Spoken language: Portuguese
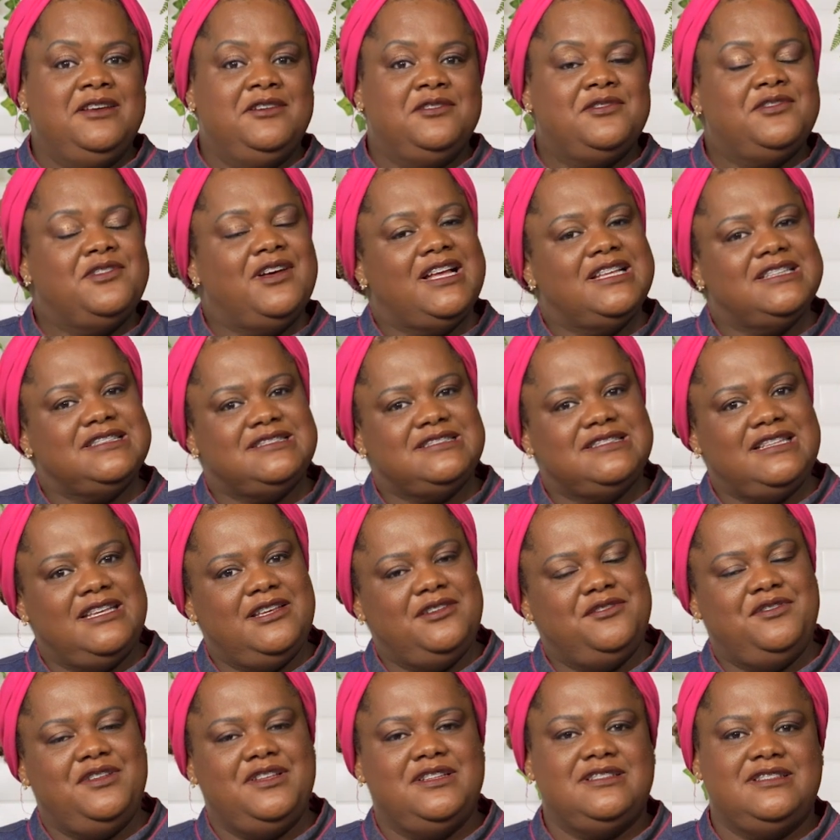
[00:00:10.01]

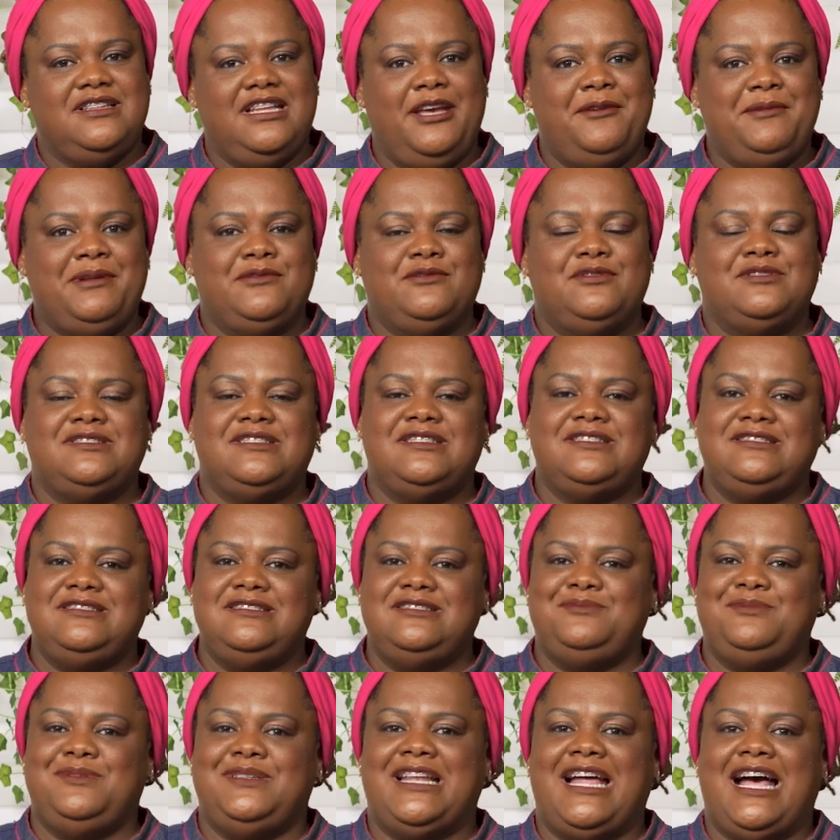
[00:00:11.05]
fazer, vender, para você se
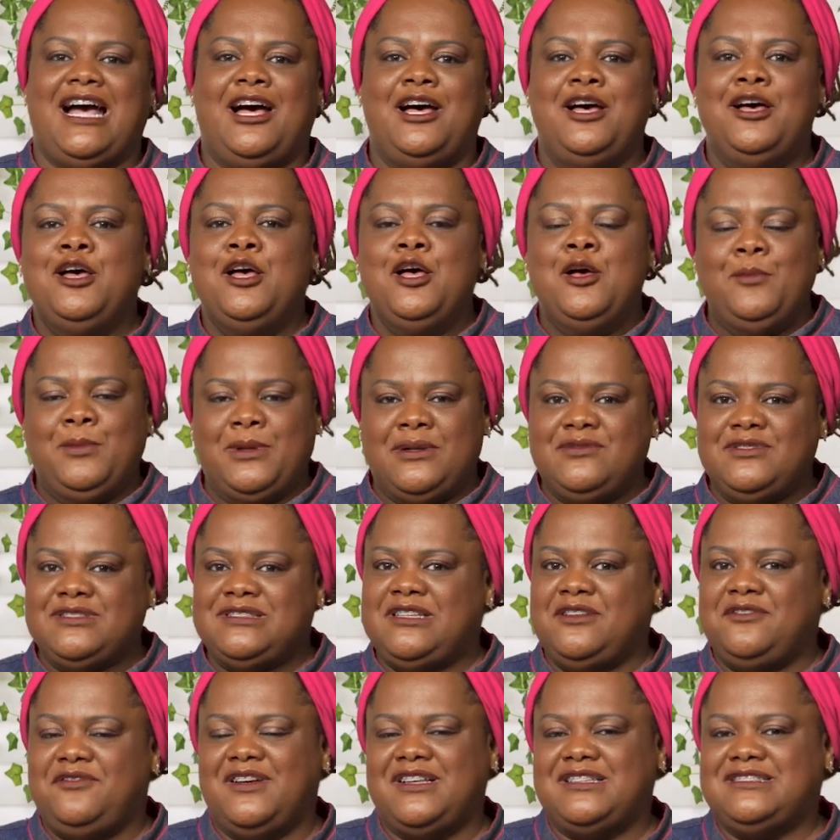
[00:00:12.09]
inspirar, para
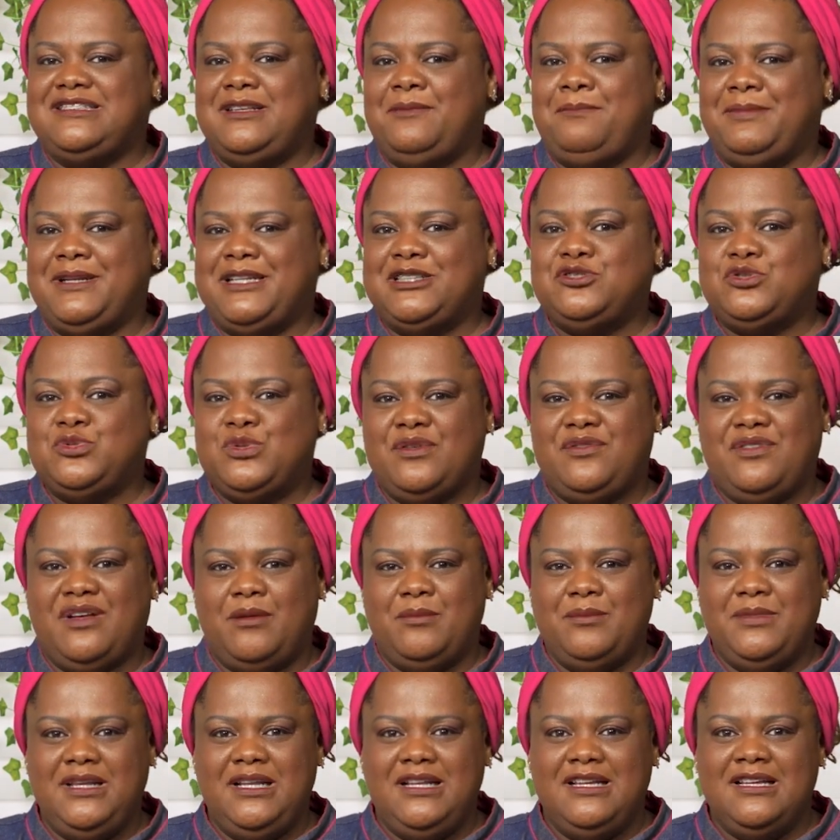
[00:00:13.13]
você fazer para sua
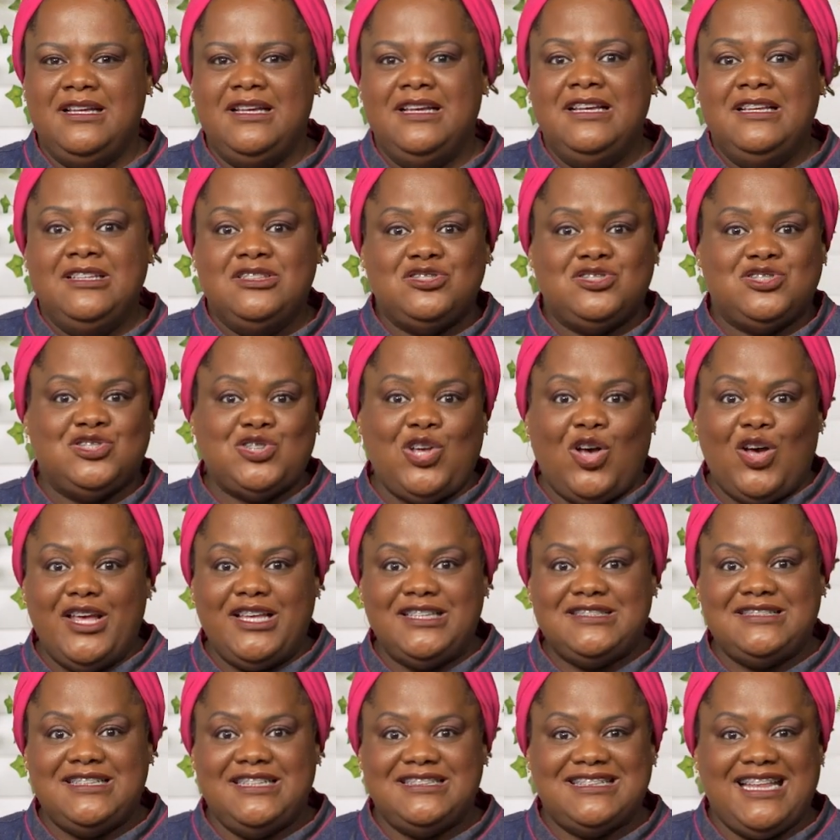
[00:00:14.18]
família. Só
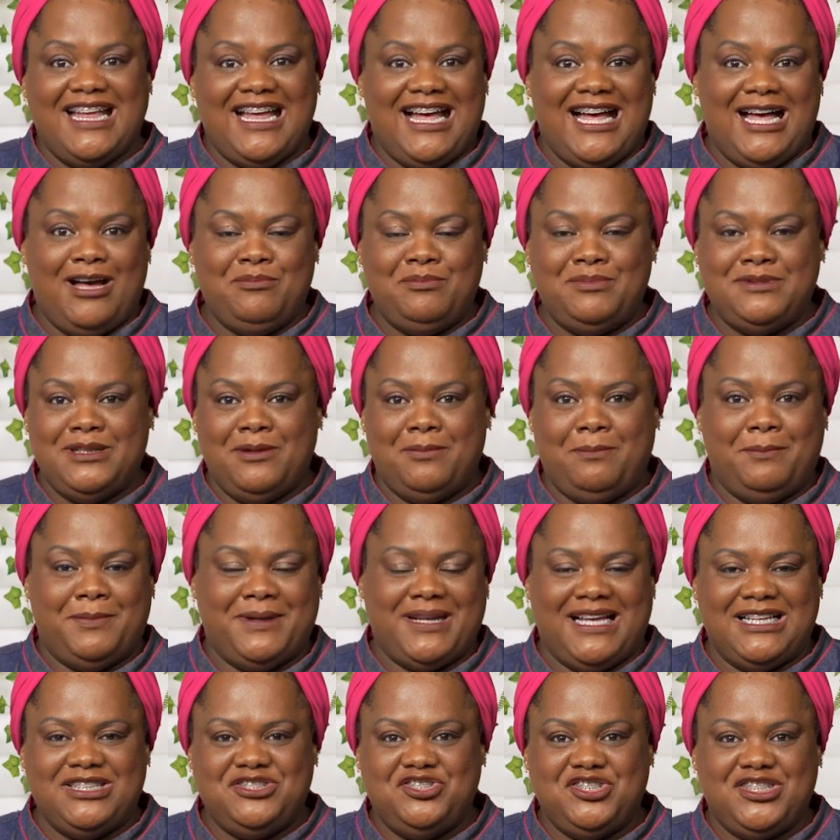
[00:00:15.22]
receita rápida,
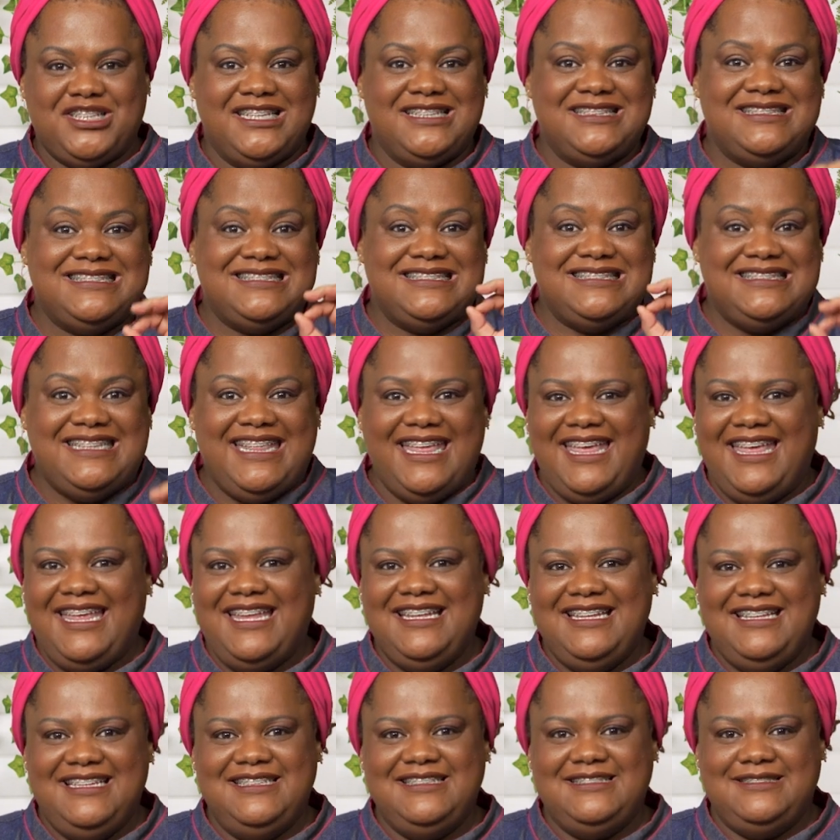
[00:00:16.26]
prática e
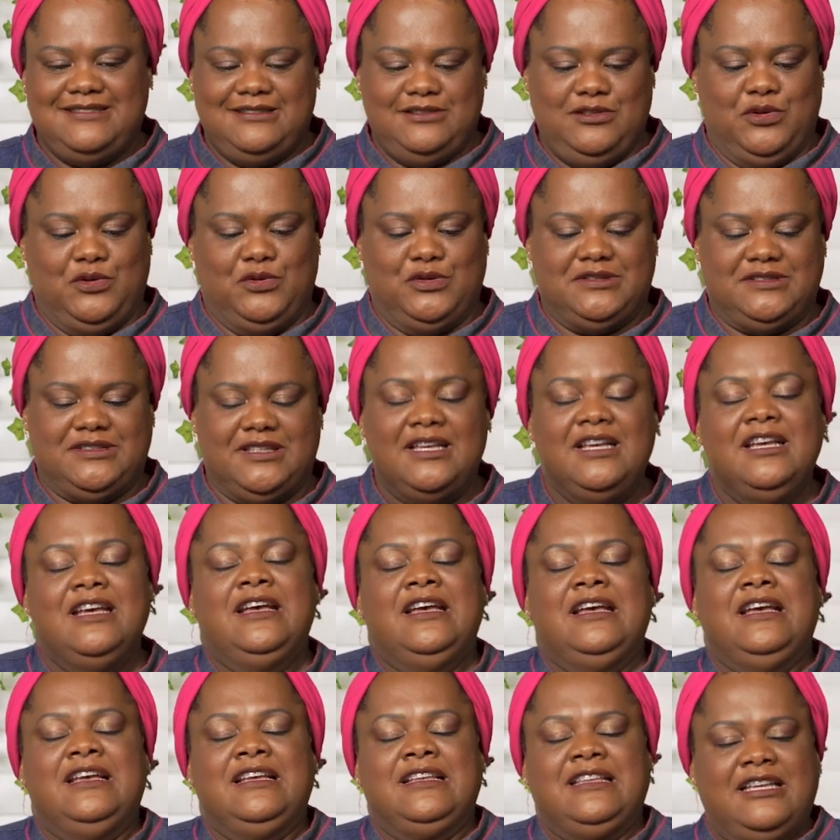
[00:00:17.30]
deliciosa.
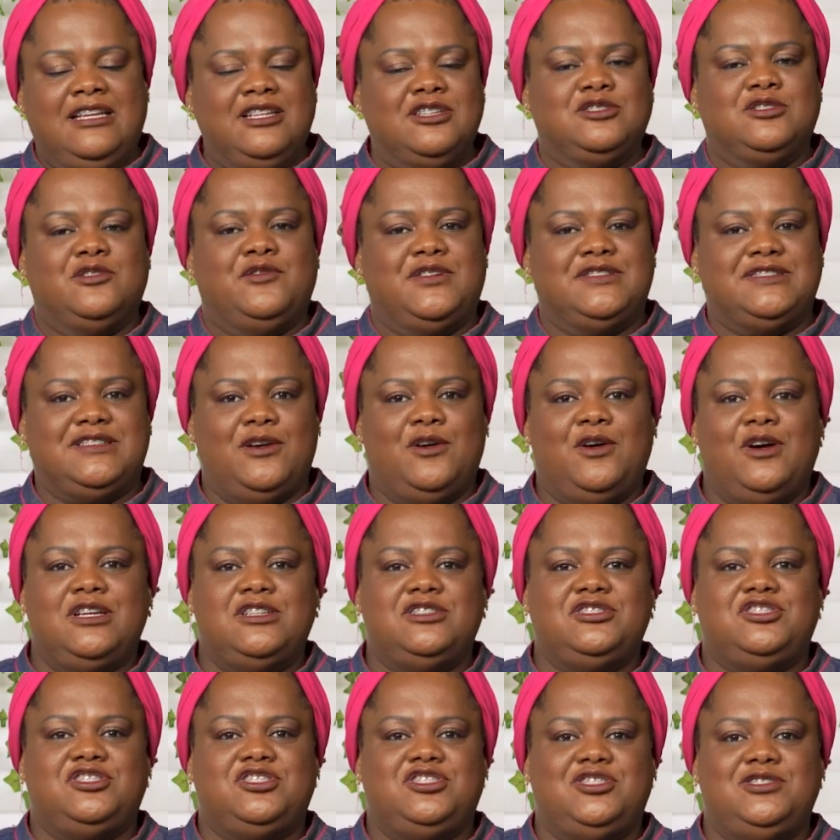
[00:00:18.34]
O que, que nós vamos fazer
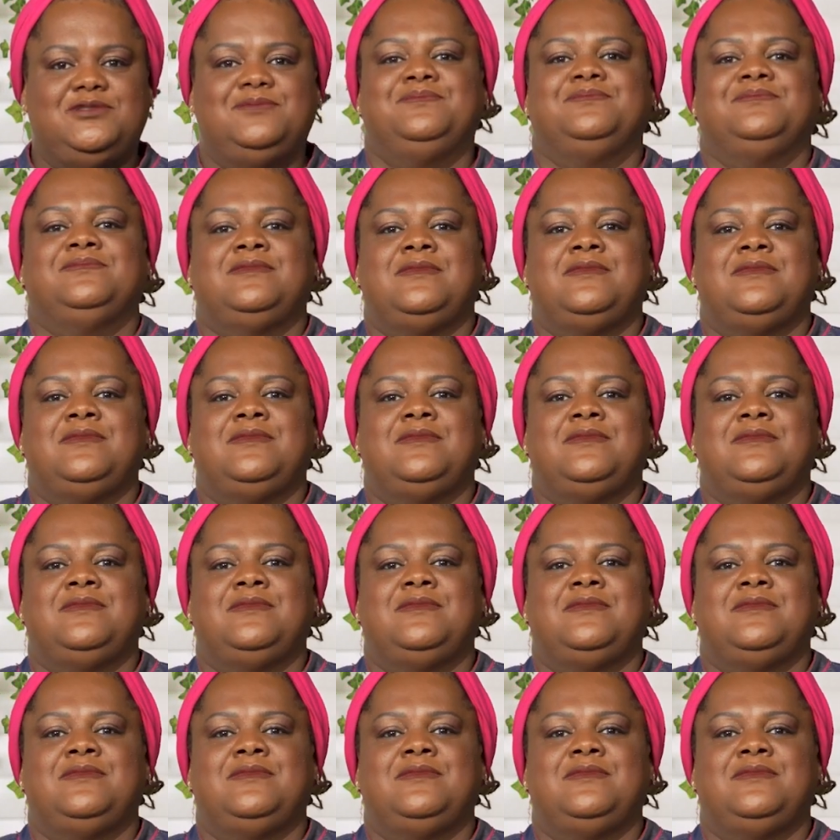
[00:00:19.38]
hoje?